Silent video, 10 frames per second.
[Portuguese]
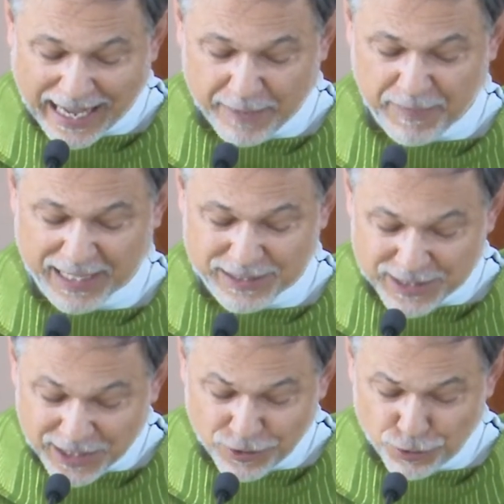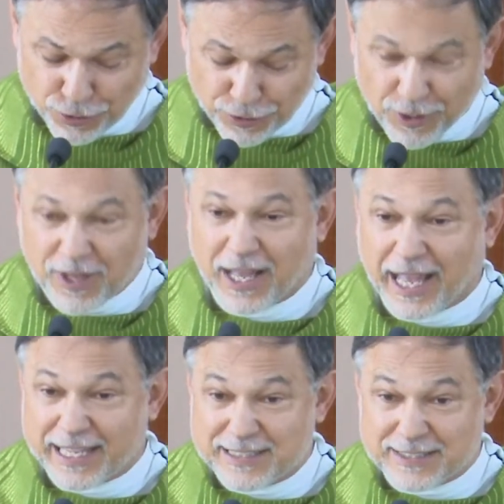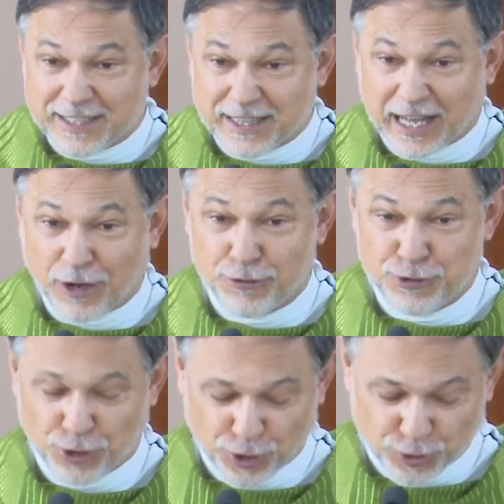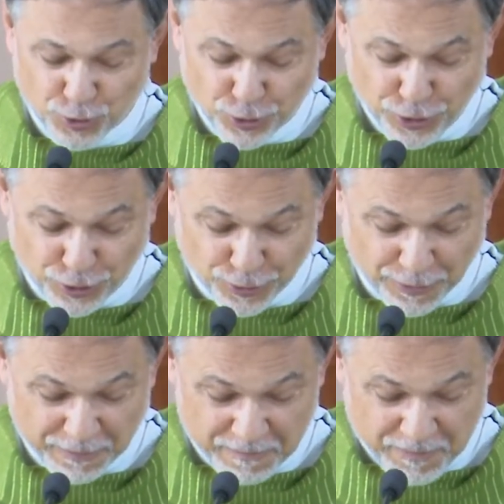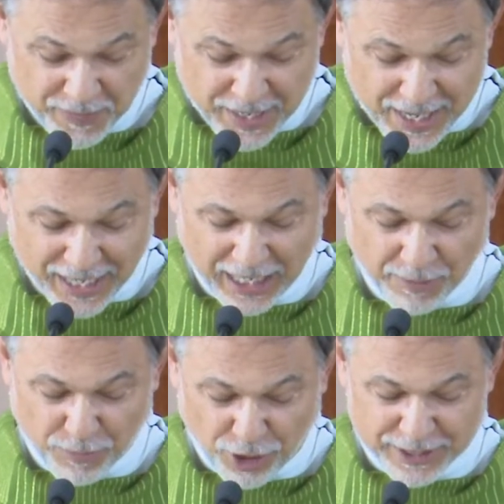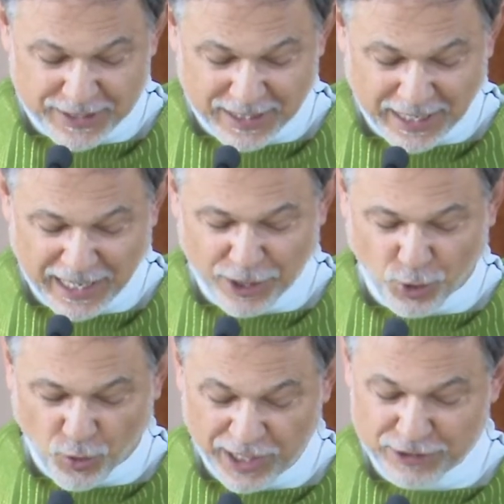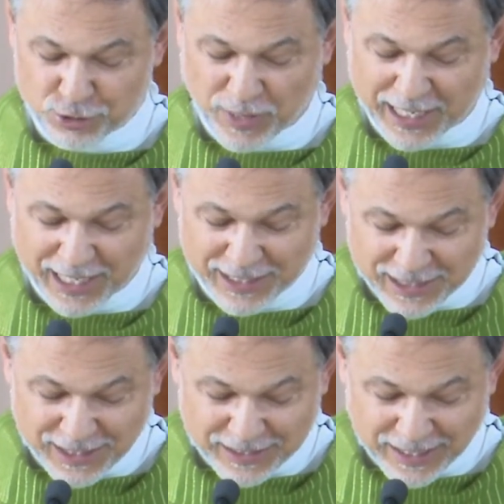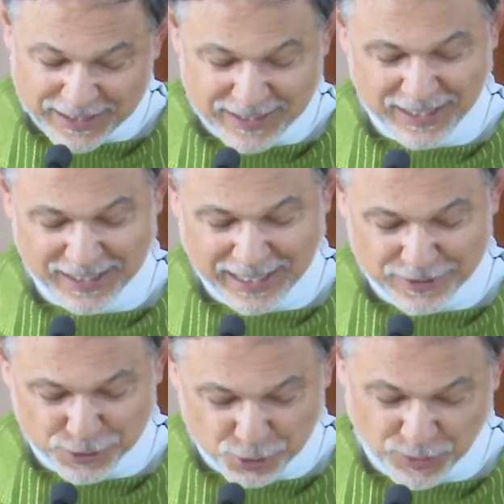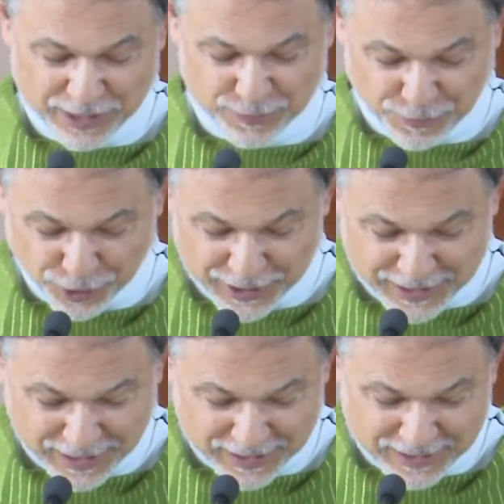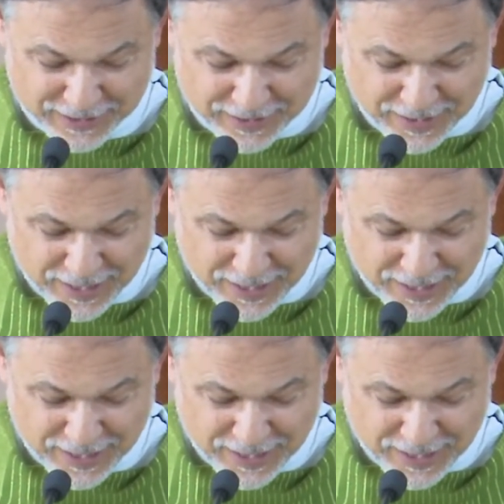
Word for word: abatido é sinal de orgulho, que mostra quanto acreditas nas tuas forças.